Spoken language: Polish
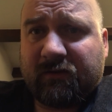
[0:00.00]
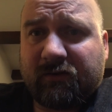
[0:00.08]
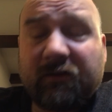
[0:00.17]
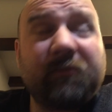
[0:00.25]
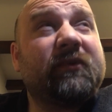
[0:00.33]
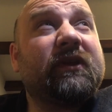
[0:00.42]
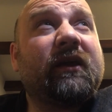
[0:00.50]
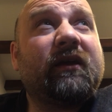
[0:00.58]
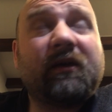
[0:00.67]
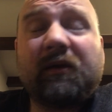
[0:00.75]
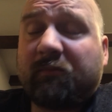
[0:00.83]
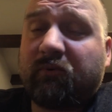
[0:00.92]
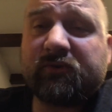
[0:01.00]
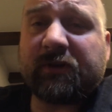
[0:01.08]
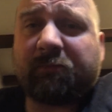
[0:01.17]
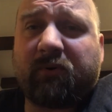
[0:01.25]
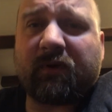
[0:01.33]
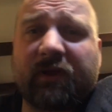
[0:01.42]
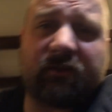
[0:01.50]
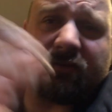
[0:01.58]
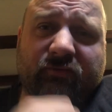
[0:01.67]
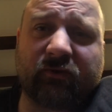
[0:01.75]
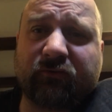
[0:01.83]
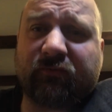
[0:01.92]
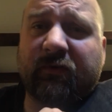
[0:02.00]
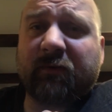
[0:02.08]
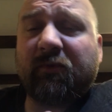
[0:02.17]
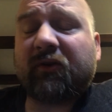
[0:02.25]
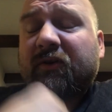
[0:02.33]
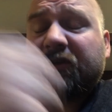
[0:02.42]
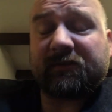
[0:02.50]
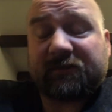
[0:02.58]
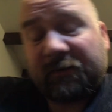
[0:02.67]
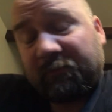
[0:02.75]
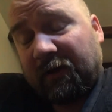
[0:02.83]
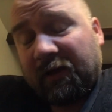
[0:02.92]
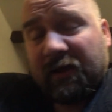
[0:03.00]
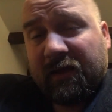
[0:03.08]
No gdyby nie późna pora i to, że już w kimono jestem,